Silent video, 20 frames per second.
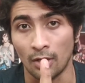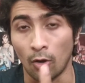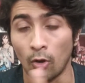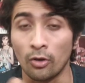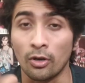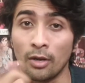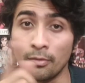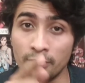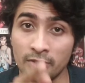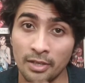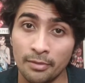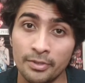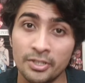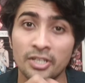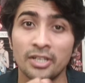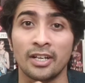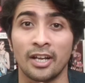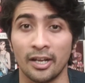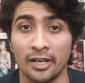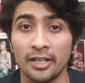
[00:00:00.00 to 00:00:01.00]
और
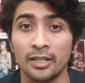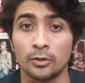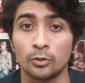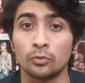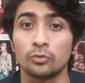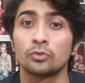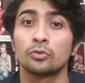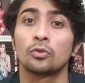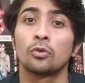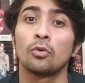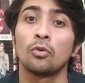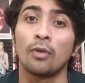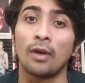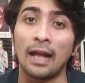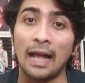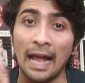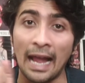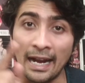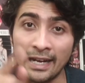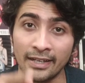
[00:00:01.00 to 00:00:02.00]
ऑब्जर्वेशन करें तो उसको
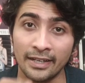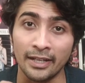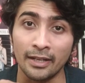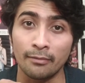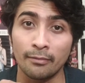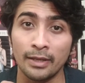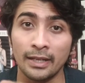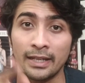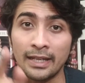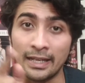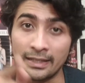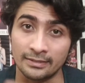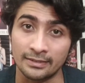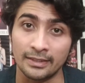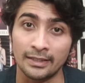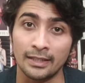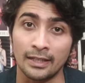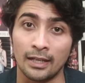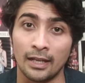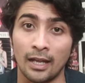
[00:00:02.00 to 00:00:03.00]
एक्टिंग में
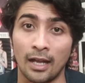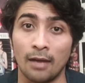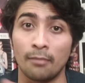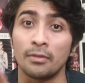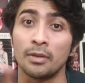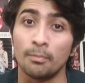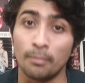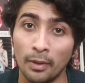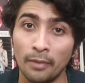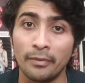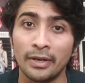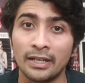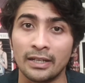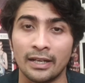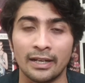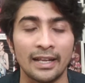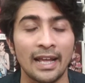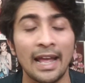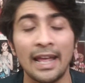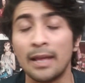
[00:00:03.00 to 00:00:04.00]
कैसे हम इम्प्लीमेंट
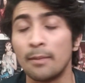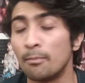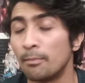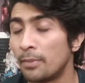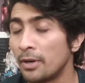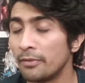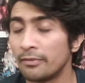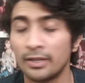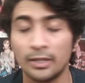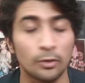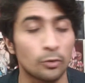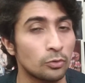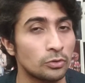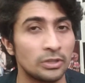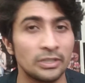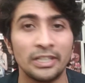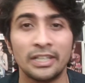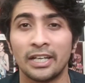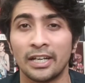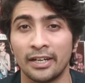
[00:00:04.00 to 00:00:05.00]
करें इंप्लीमेंट
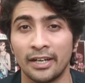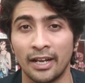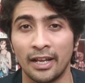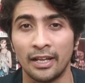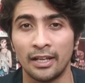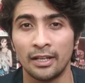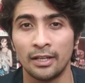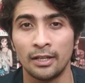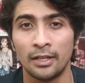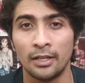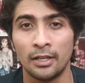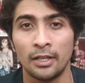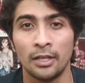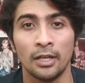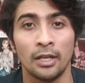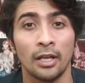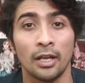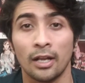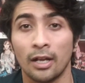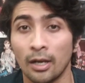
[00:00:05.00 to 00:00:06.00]
कुछ नहीं करना है
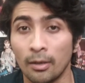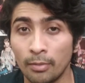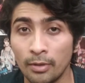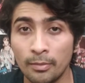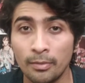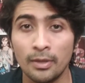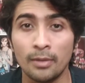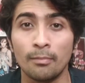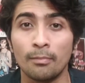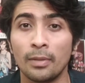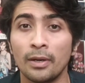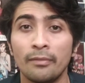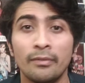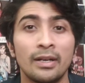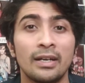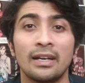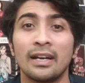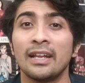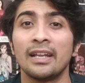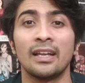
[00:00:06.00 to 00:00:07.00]
कभी भी
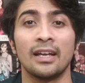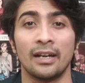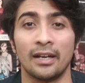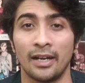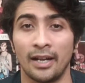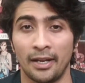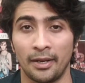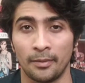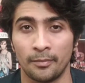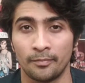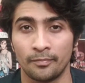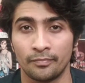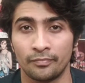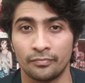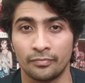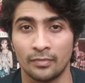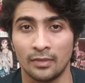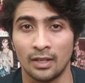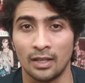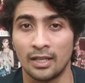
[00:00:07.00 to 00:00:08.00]
इंप्लीमेंट नहीं करना है
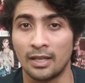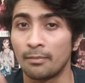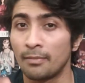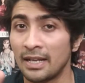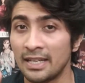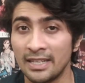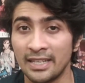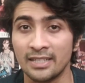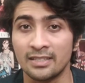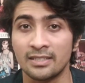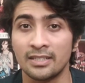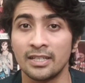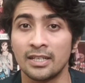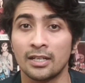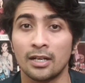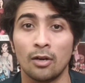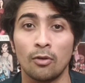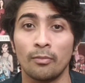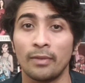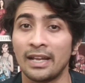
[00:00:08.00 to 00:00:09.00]
कि मैं ये सीख
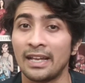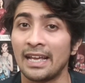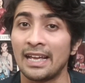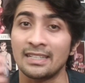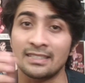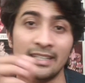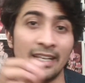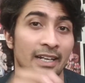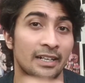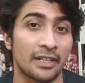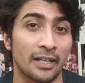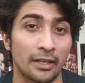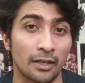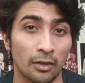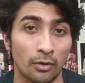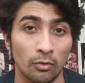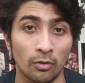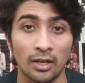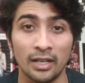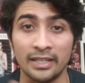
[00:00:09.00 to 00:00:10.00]
रहा हूं मैं ऐसे एक्टिंग
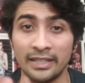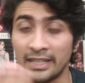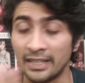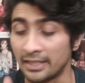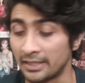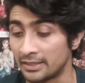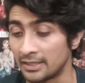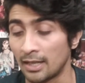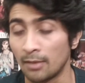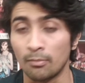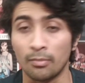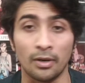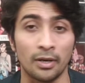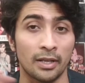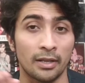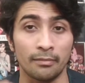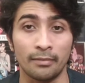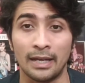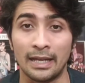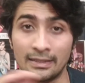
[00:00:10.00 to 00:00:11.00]
करूंगा ये किताब पढ़
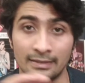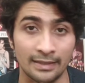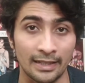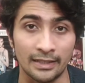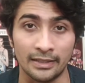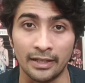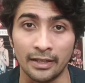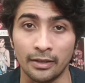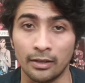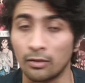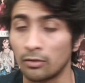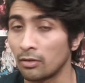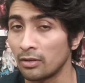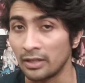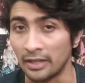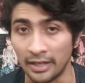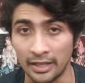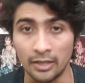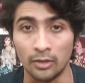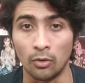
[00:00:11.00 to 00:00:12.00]
के मैं ऐसे एक्टिंग करूंगा
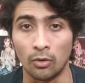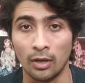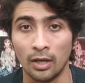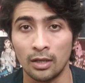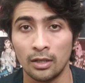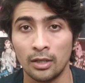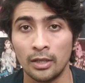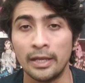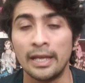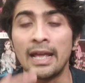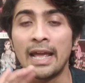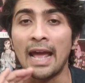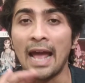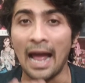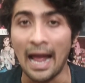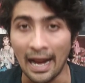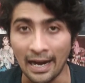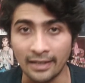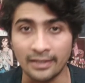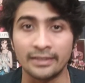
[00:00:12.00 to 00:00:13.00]
नहीं
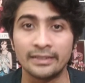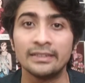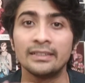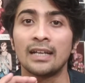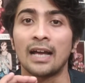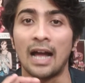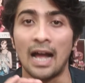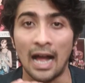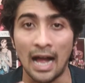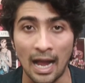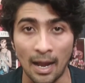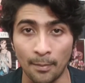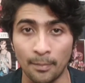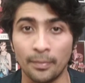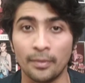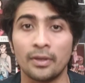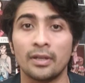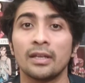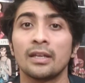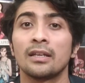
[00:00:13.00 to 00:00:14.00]
होगा एक्टिंग
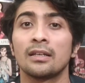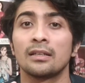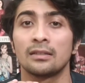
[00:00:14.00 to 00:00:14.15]
आपके